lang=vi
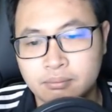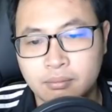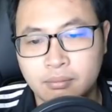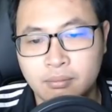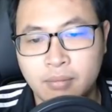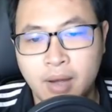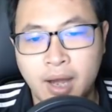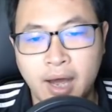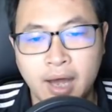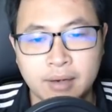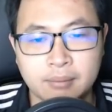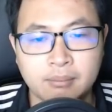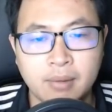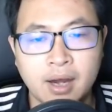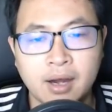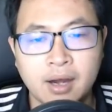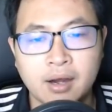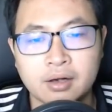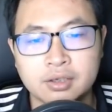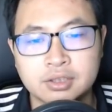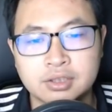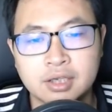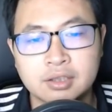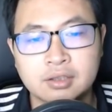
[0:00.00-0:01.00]
hàn mang
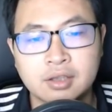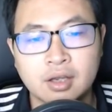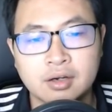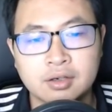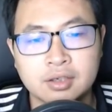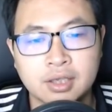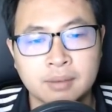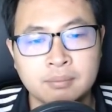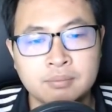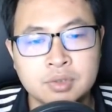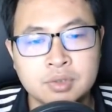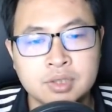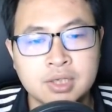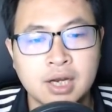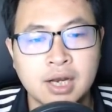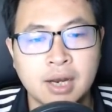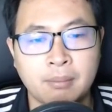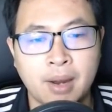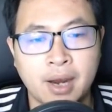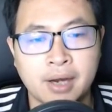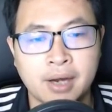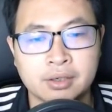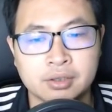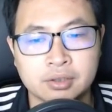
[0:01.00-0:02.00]
ở trên thân kiếm chia làm
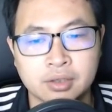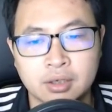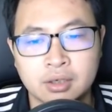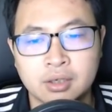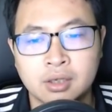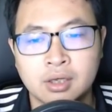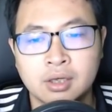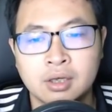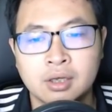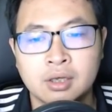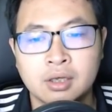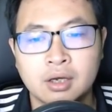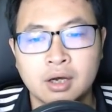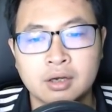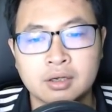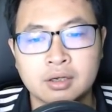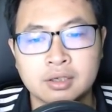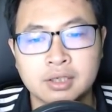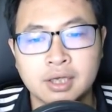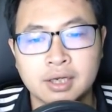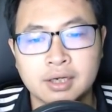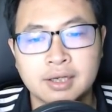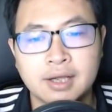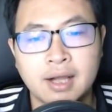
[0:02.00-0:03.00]
hai nửa, ẩn
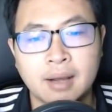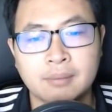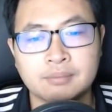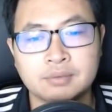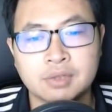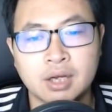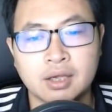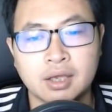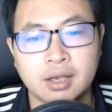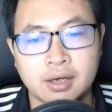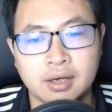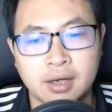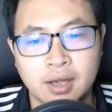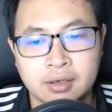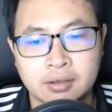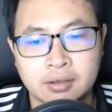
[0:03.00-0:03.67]
hiện cảm giác nghiền nát.